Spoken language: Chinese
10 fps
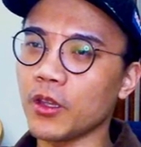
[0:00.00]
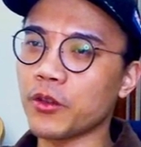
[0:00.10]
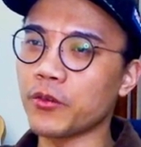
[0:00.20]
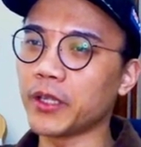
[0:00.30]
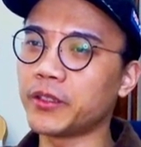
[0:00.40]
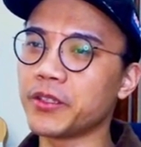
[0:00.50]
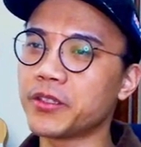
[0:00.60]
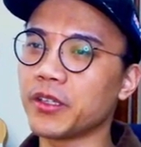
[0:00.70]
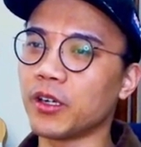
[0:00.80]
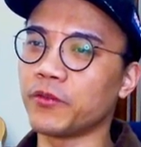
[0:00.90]

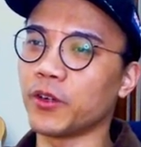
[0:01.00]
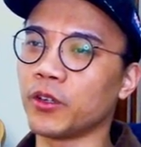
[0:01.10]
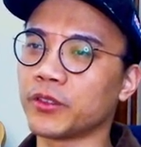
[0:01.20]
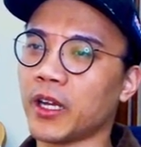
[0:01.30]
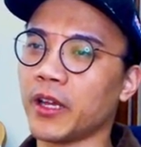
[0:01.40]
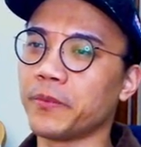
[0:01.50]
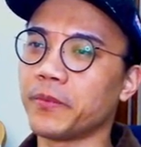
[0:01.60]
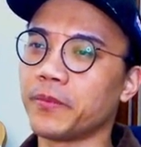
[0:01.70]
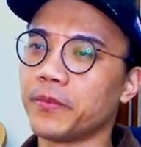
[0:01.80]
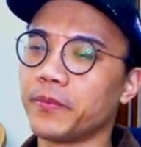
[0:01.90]
“greatest of all time”
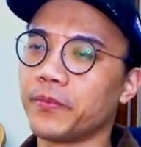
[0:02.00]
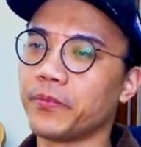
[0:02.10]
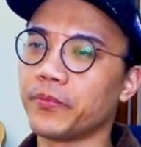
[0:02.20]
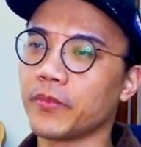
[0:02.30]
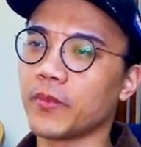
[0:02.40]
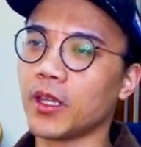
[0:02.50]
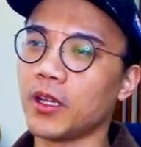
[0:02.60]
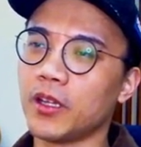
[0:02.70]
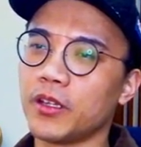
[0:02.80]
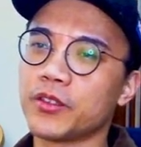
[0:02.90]

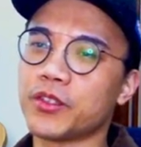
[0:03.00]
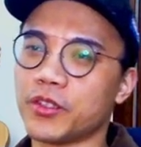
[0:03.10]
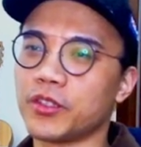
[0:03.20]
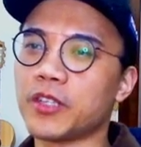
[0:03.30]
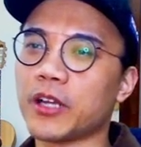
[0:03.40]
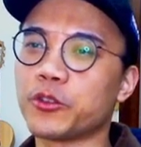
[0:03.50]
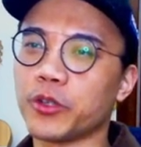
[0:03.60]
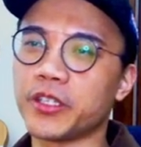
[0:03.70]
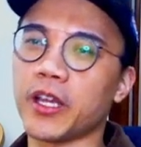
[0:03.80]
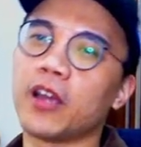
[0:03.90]
史上
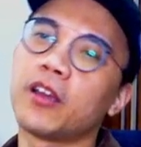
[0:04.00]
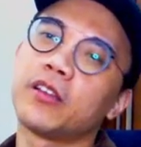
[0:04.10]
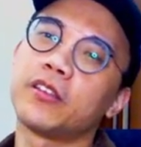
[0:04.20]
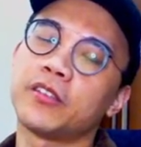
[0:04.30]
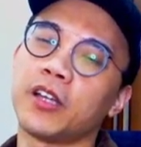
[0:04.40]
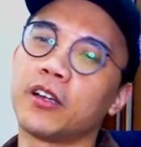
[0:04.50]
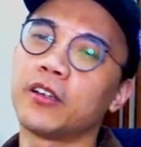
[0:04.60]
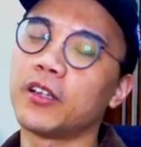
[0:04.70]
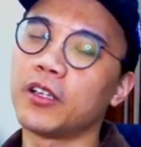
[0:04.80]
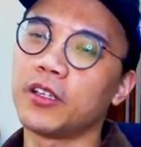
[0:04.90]
最强，像
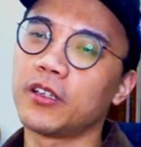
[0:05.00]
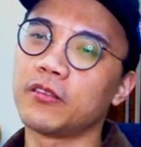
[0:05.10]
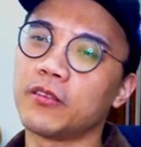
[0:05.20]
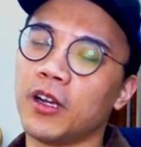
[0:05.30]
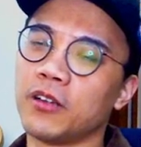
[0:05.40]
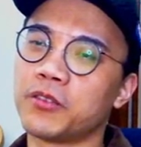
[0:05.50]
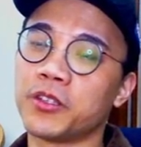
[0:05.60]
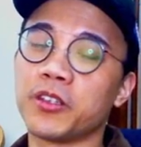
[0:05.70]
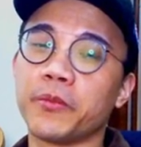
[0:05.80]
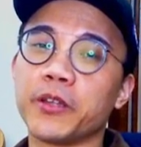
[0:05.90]
呃
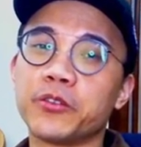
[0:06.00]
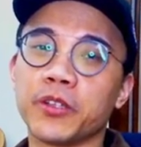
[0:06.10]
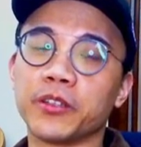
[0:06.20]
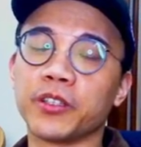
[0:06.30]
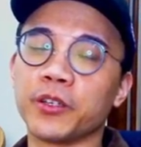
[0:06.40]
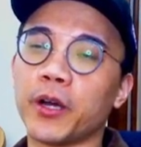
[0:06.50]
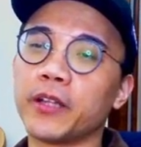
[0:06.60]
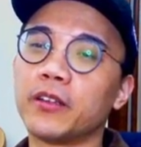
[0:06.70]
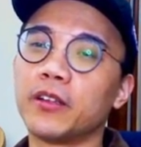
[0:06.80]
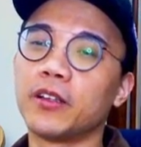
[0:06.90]
世界杯去年踢
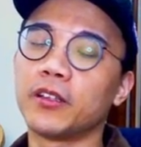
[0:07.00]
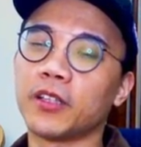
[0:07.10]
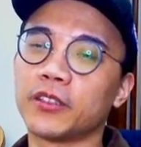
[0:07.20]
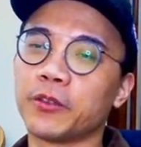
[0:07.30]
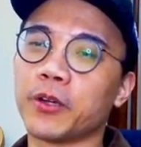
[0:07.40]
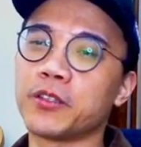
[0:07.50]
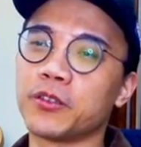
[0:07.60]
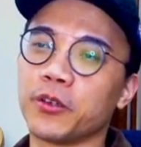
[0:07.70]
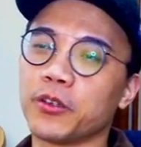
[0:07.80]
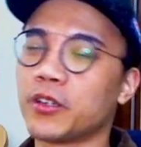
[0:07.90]
完，那踢完之
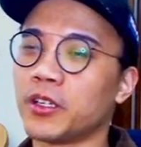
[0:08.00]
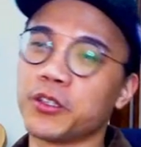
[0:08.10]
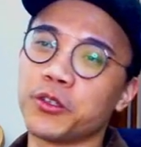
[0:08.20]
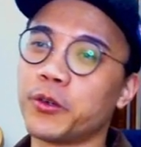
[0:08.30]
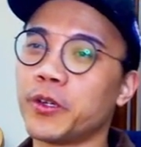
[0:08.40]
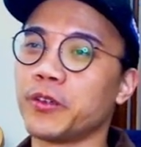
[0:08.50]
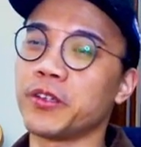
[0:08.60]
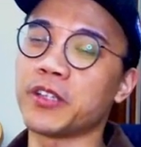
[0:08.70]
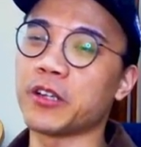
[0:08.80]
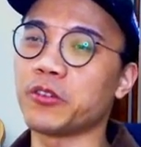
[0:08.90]
后有可能就会有
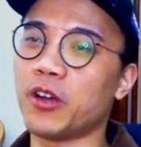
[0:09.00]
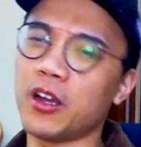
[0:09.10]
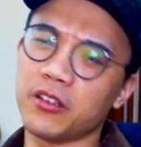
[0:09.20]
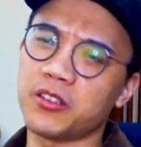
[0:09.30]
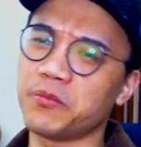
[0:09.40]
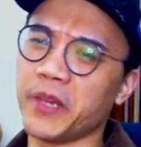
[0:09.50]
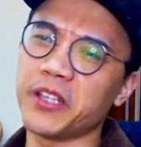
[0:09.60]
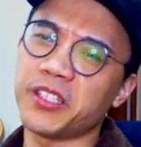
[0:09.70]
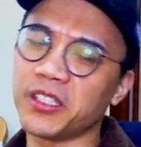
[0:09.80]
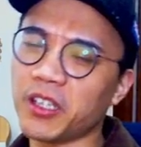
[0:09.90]
人想说啊，梅西